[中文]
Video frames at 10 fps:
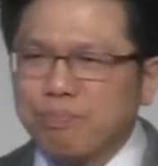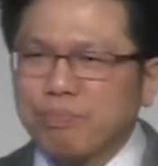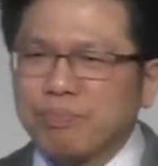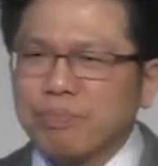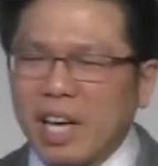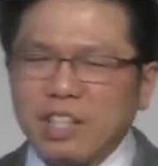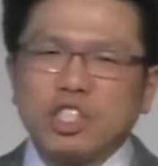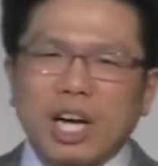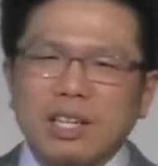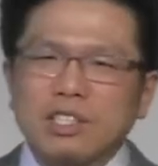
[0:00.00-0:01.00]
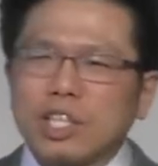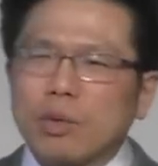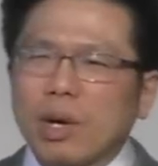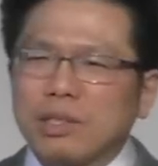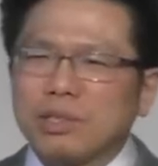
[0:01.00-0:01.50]
用我们不
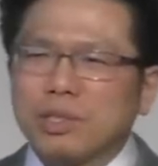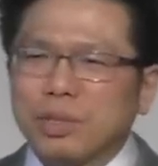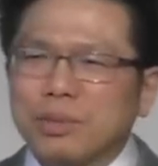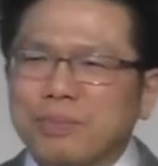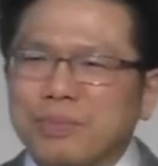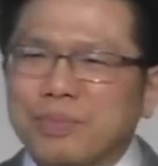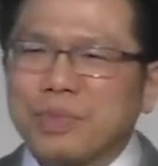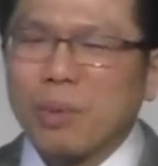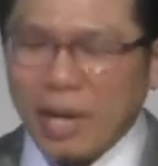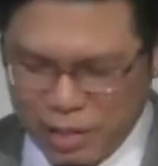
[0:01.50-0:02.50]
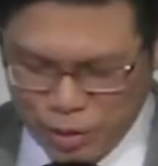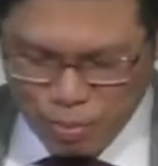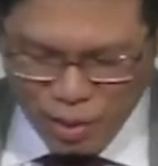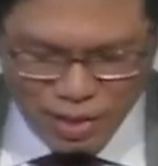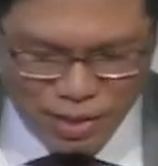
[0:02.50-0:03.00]
同的经历，不管是
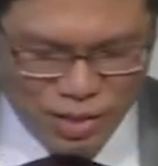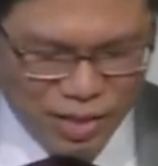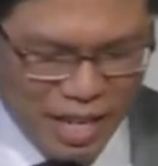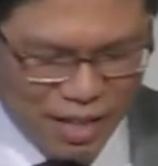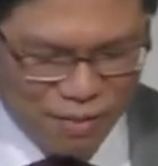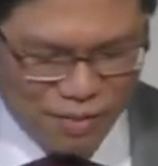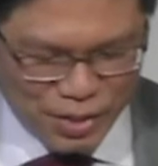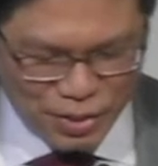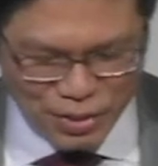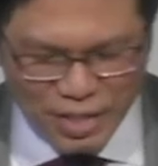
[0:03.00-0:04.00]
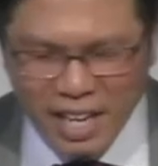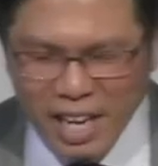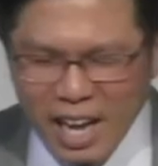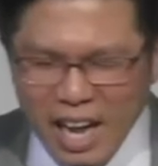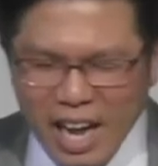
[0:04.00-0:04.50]
好的经历还是呃。